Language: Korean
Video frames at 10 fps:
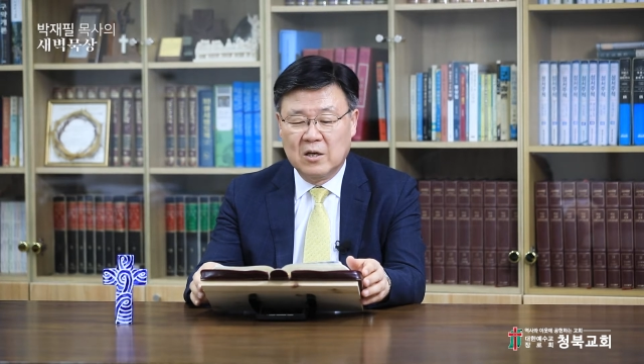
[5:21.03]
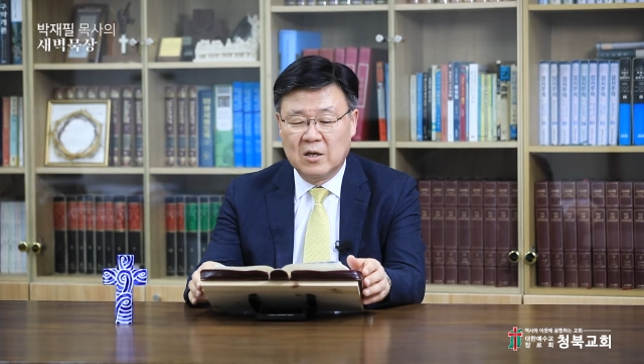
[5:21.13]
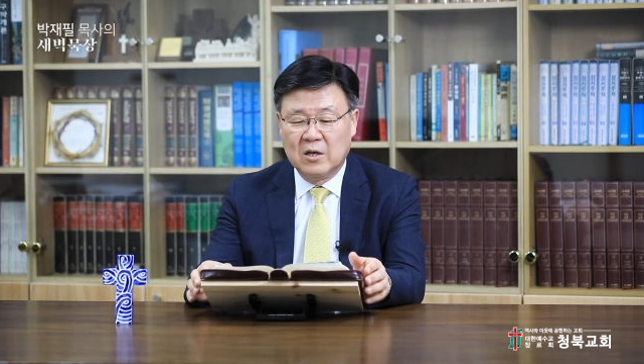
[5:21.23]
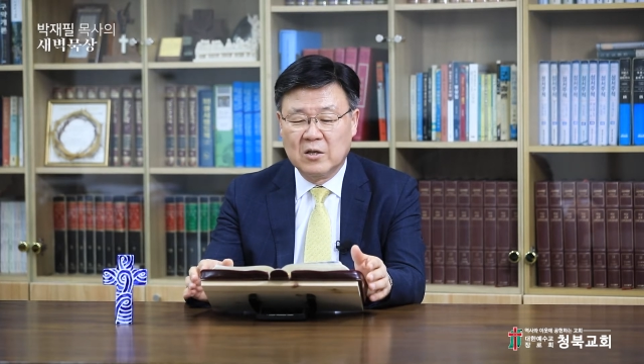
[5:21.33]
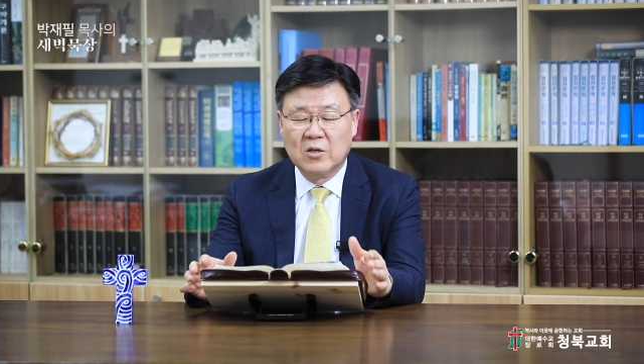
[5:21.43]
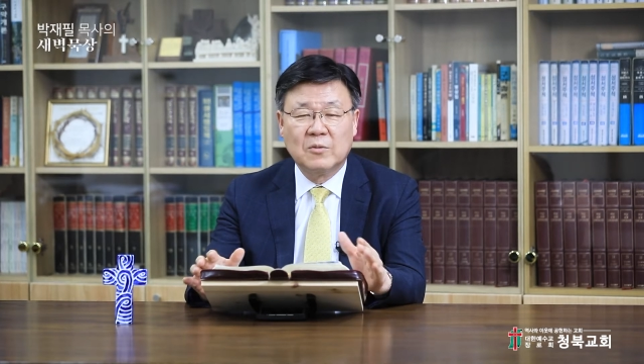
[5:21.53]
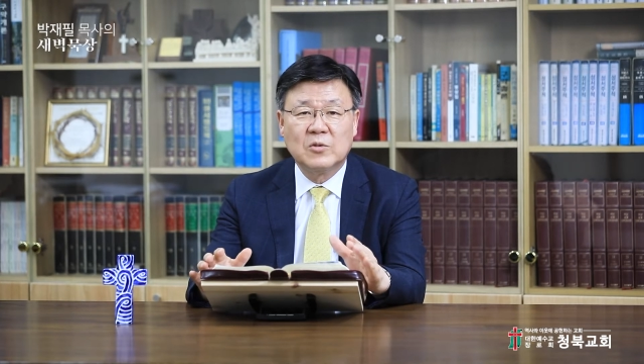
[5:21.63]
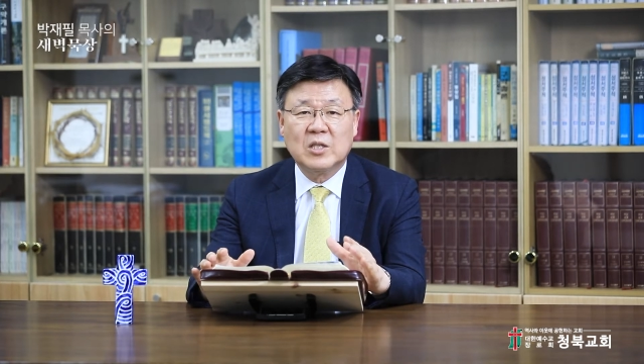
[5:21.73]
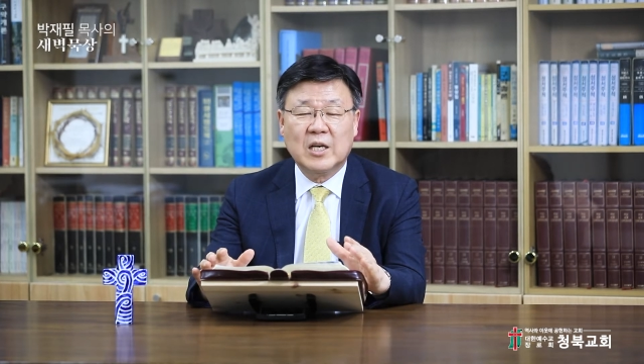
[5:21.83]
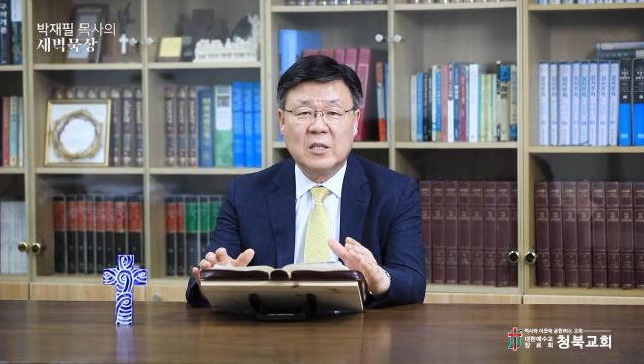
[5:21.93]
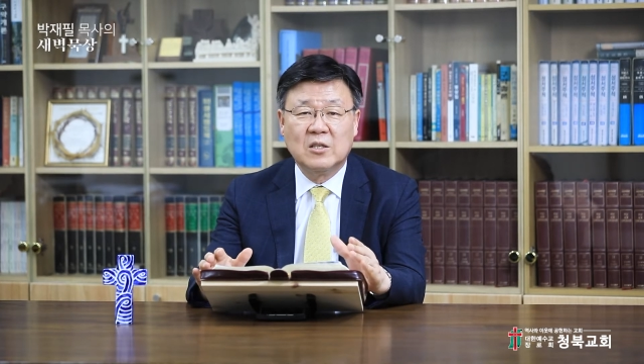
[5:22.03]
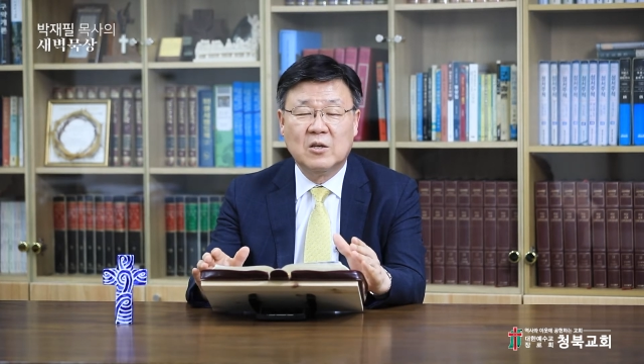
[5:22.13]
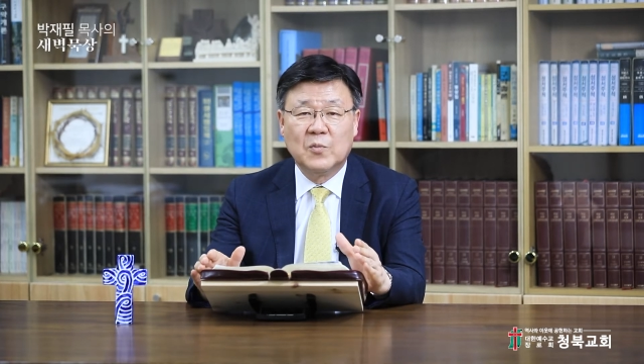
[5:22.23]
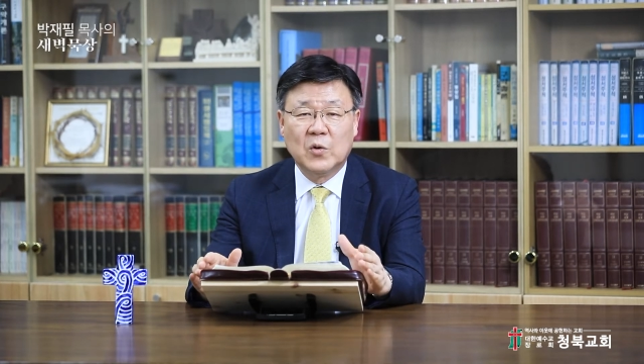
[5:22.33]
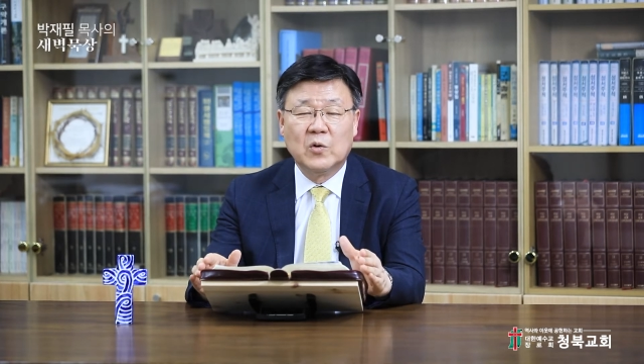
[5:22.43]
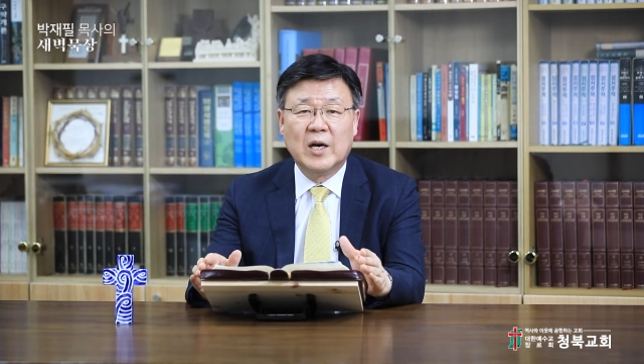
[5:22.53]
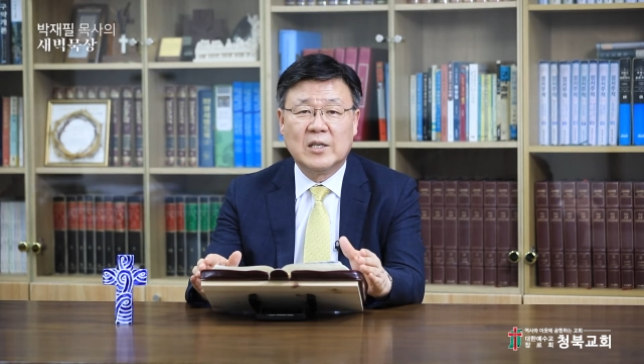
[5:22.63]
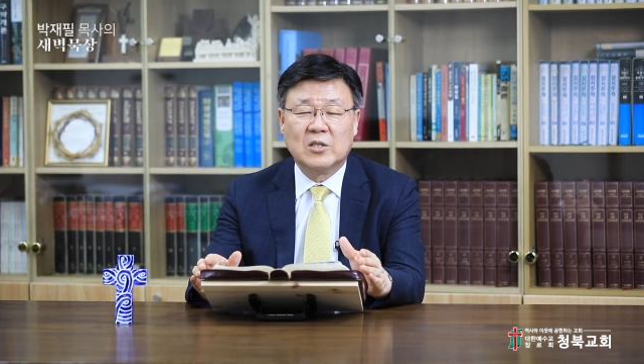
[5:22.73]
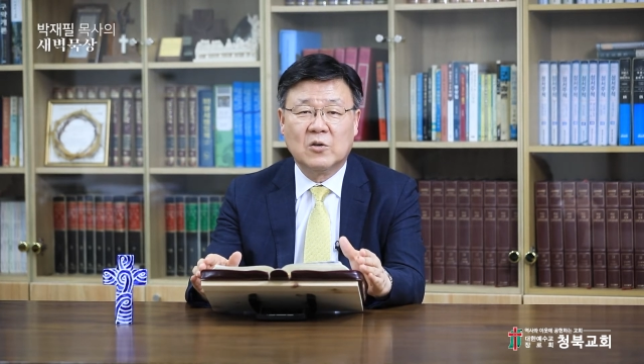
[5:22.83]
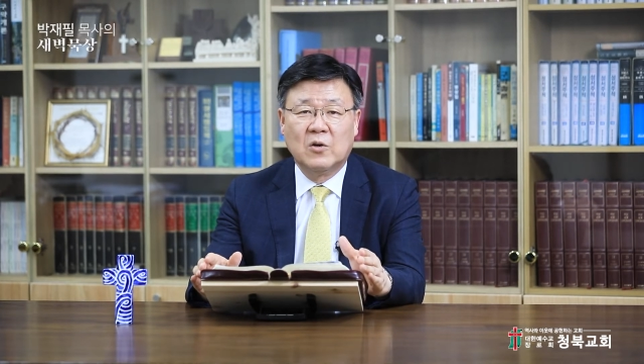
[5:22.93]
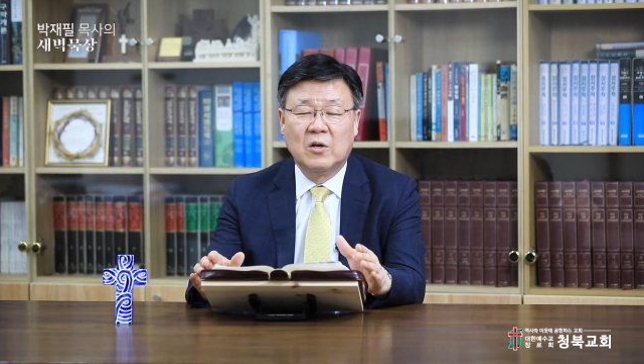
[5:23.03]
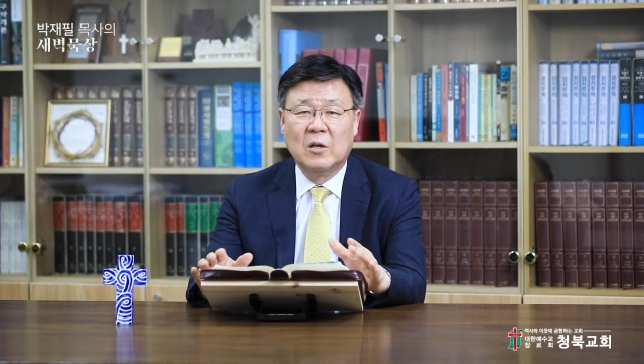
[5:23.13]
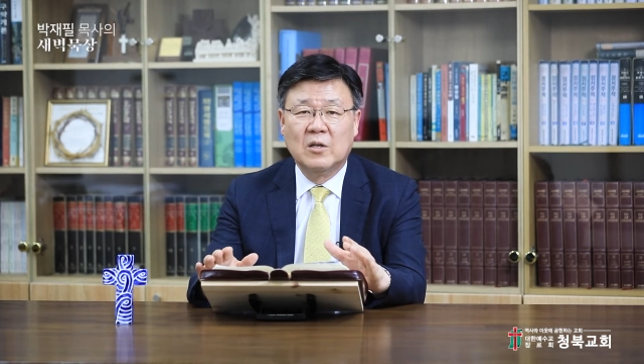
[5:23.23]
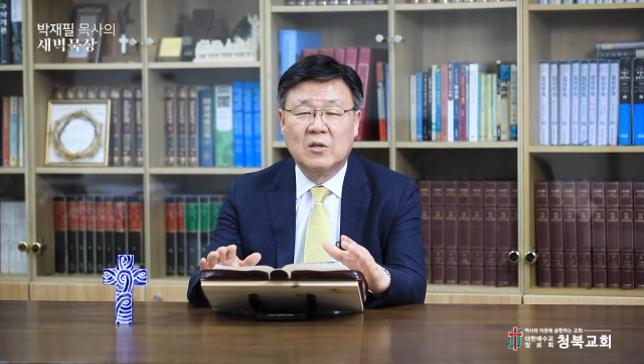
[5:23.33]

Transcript: 어, 여러분 자신을 보호하시고